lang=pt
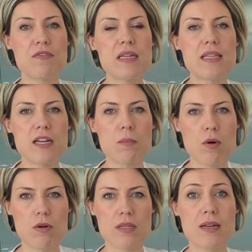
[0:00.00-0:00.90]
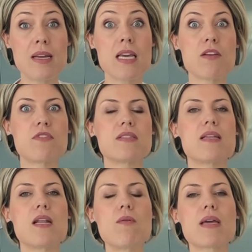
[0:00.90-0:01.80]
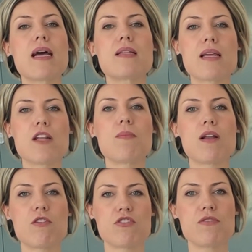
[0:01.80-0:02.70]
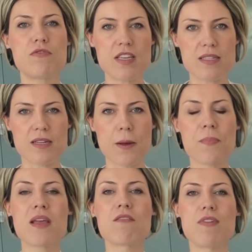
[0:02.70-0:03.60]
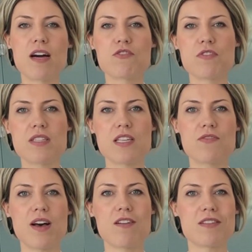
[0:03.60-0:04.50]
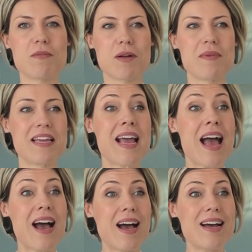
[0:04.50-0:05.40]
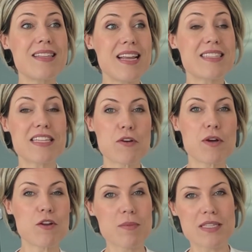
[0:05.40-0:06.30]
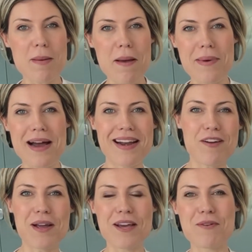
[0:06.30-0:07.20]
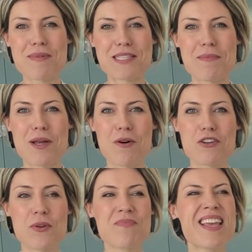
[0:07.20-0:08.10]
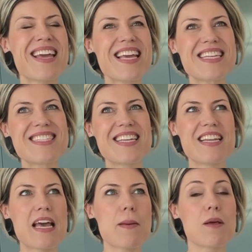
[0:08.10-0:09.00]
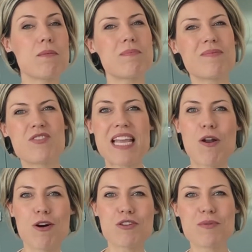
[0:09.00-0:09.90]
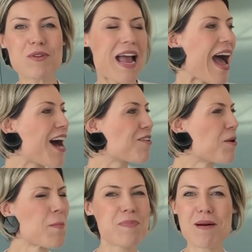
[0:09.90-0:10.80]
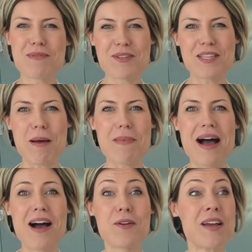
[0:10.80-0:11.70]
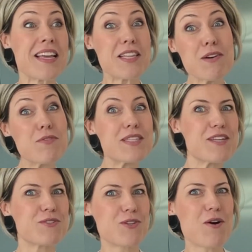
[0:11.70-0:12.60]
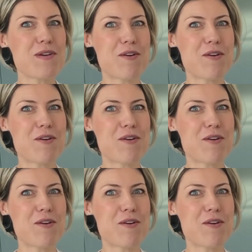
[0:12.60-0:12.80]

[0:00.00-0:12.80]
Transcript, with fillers: vender moda e você não quer ter uma loja física. Vários de vocês falam assim para mim: Ah, Andressa, então, eu quero começar minha marca, eu quero começar minha loja. E assim, né? Eu, ter loja é muito caro, dá muito trabalho, então eu vou ter só o